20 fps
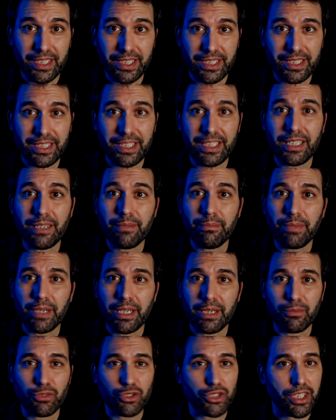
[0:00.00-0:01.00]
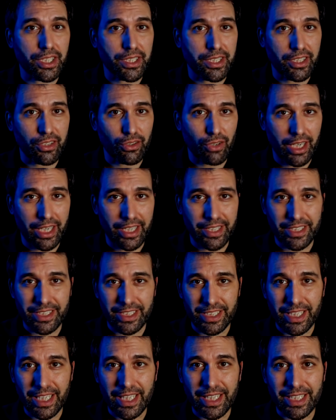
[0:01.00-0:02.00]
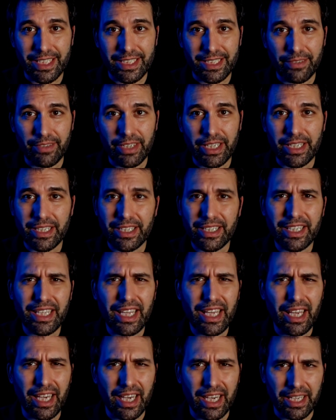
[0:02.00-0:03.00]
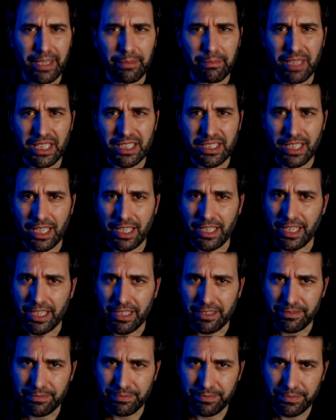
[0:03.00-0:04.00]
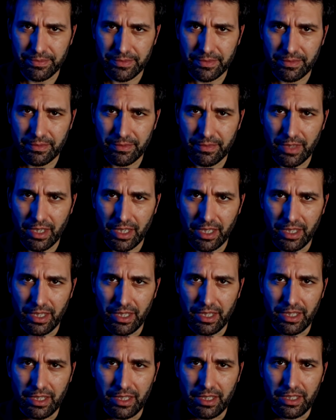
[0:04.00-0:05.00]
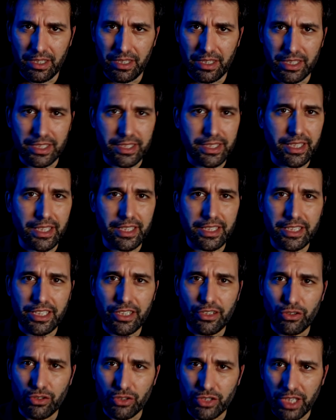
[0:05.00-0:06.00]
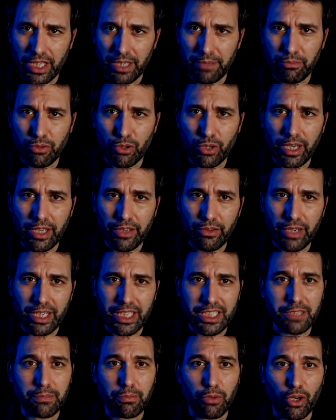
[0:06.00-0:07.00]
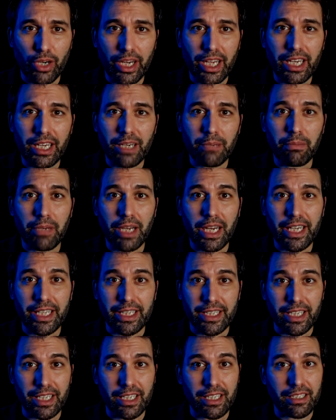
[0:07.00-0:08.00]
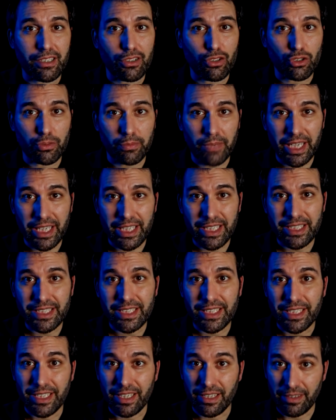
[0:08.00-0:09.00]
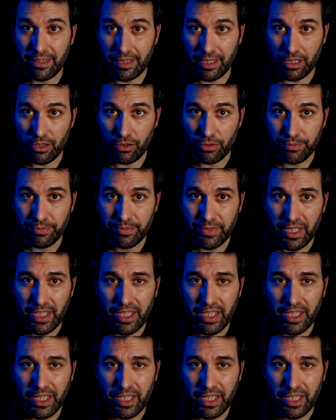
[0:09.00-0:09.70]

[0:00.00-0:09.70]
Siempre hemos sentido la necesidad de saber qué hay más allá. Este deseo nos ha empujado a explorar el planeta, los mares y el cielo.